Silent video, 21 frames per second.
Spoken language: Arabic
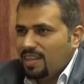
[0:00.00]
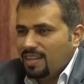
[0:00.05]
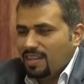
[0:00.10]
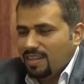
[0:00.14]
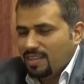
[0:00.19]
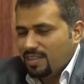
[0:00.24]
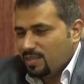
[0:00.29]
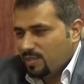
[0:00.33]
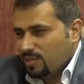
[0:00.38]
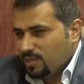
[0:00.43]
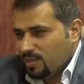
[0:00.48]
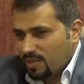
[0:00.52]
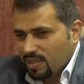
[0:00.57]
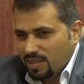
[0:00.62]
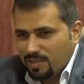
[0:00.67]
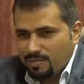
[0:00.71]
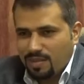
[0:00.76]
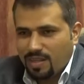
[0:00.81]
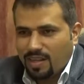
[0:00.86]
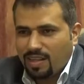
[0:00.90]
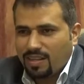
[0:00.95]
لشيوخ
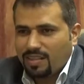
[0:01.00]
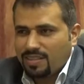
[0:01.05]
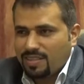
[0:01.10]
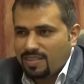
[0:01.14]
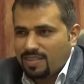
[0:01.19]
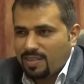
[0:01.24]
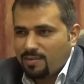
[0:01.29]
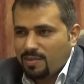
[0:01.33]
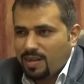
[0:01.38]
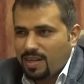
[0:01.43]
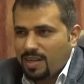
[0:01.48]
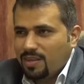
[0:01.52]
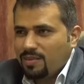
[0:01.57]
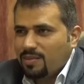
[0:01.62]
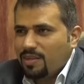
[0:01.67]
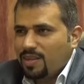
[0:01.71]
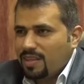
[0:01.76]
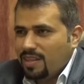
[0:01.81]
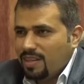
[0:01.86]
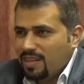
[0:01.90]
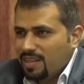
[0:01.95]
الامارات السبعه
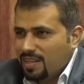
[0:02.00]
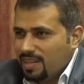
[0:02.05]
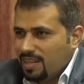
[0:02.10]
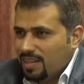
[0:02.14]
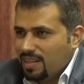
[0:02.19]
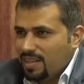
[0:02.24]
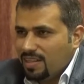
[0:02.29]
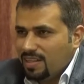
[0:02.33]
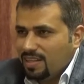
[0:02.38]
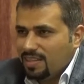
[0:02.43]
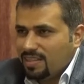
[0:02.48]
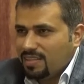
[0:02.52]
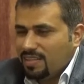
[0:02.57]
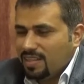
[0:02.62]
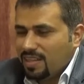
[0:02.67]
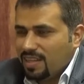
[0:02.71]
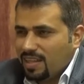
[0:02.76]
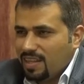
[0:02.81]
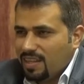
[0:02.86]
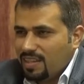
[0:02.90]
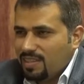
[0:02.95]

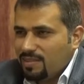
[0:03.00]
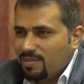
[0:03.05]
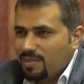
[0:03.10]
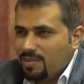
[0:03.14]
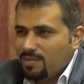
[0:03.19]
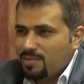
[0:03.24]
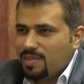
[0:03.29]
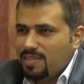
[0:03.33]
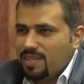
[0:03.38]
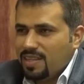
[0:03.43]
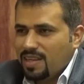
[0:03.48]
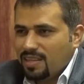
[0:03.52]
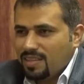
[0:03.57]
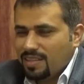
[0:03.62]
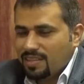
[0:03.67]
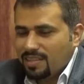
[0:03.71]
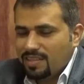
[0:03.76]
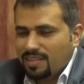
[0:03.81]
وللشيخ خليفه بن زايد